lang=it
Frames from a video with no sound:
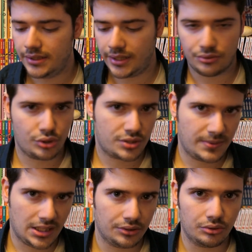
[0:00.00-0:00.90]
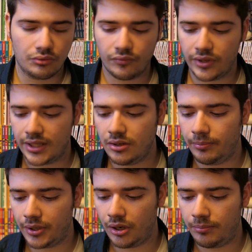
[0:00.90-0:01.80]
e che ho già spiegato in un video
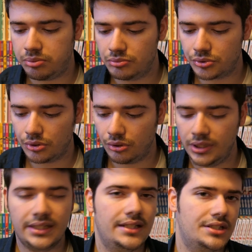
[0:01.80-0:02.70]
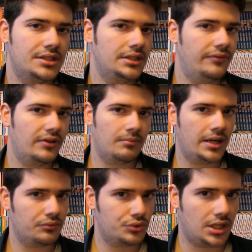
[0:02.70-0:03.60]
però appunto lì decisi di
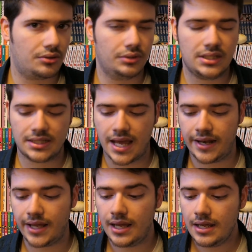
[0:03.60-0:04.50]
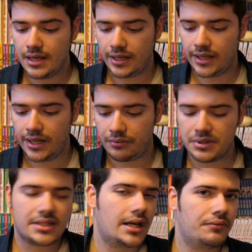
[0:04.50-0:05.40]
fermare un sacco di serie e
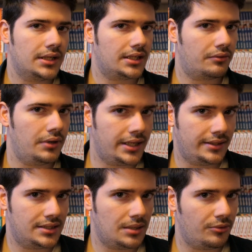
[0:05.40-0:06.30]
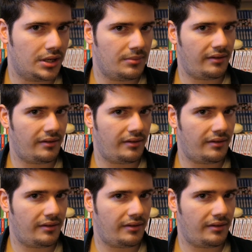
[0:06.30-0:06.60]
questa era una tra quelle diciamo che mi